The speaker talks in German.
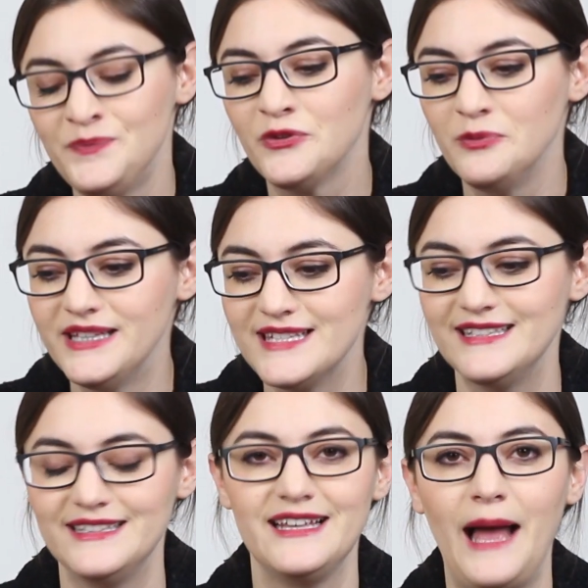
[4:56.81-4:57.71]

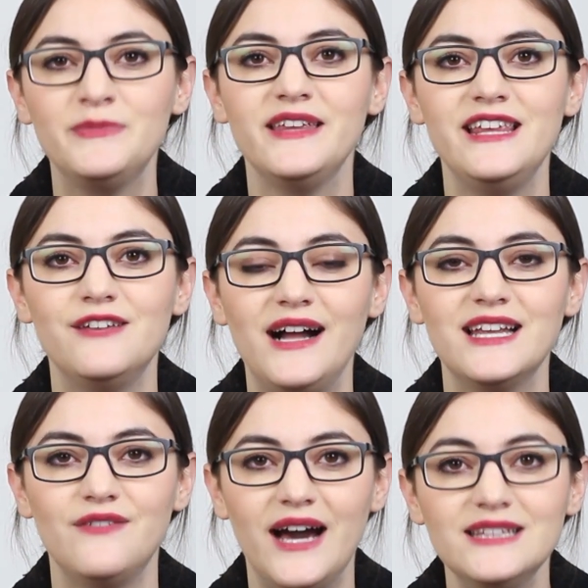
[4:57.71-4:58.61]
Zumindest äh, habt ihr die Qual
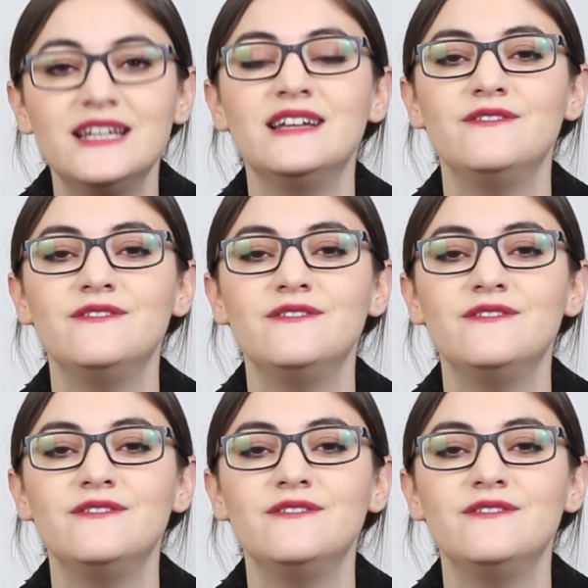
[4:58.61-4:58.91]
der Wahl.